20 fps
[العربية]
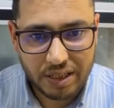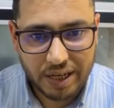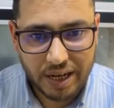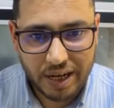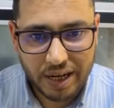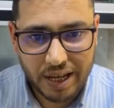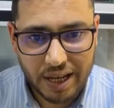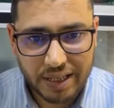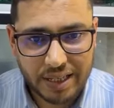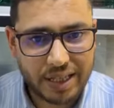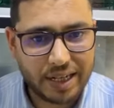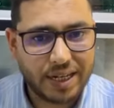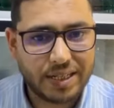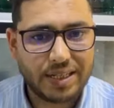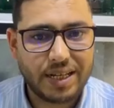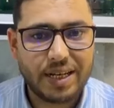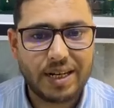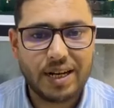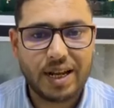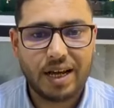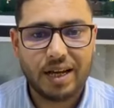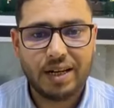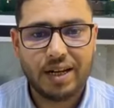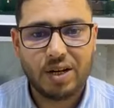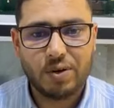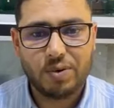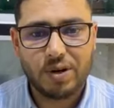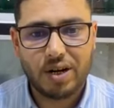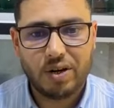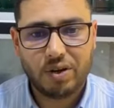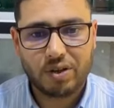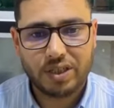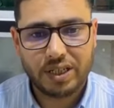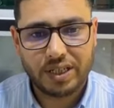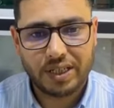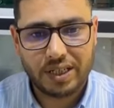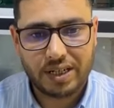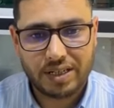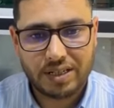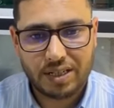انا لا لا والو
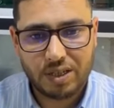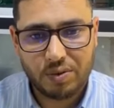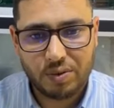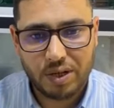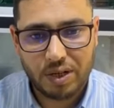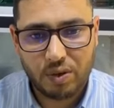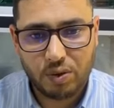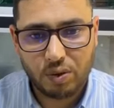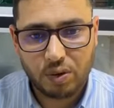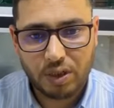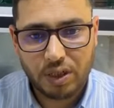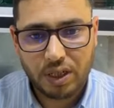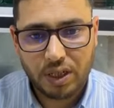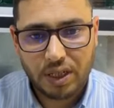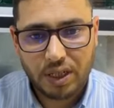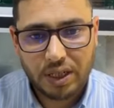اختي انا اناناسه والو